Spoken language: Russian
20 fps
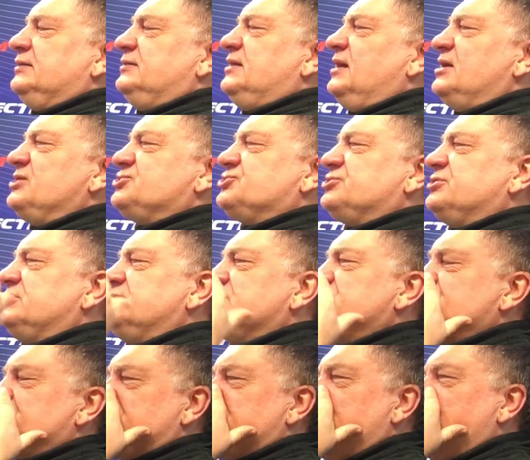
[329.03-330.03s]
Дальше
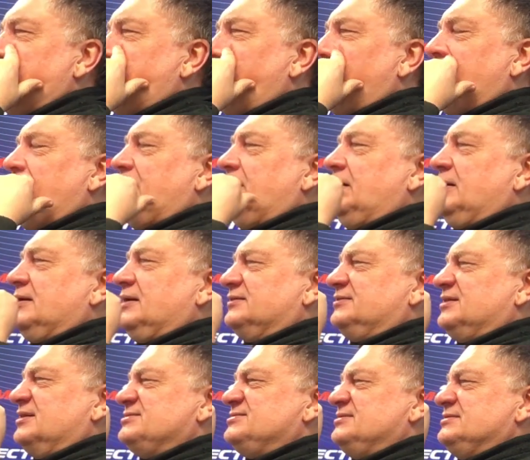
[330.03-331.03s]
начинаем а,
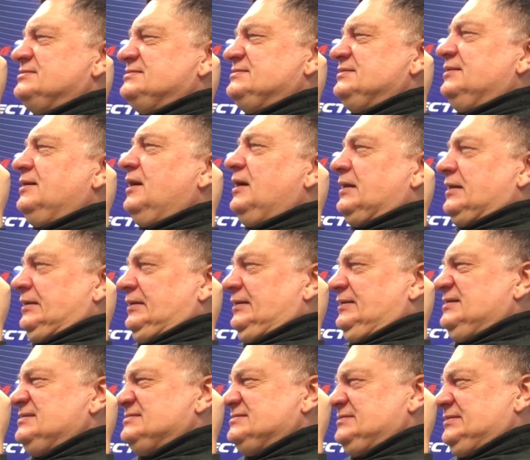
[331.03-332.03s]
катать сигары
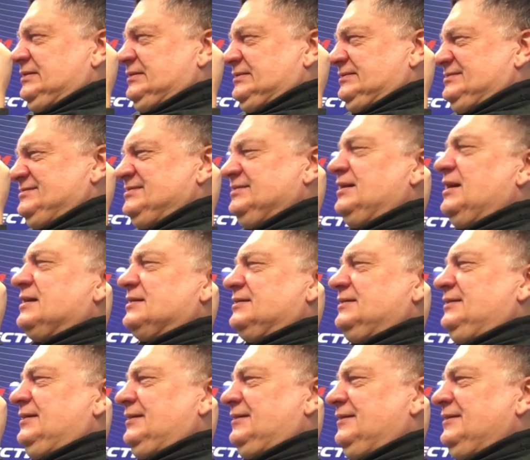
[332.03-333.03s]
из них,
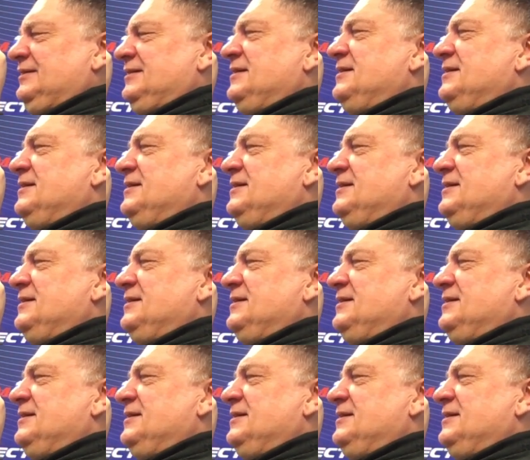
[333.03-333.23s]
сигарки.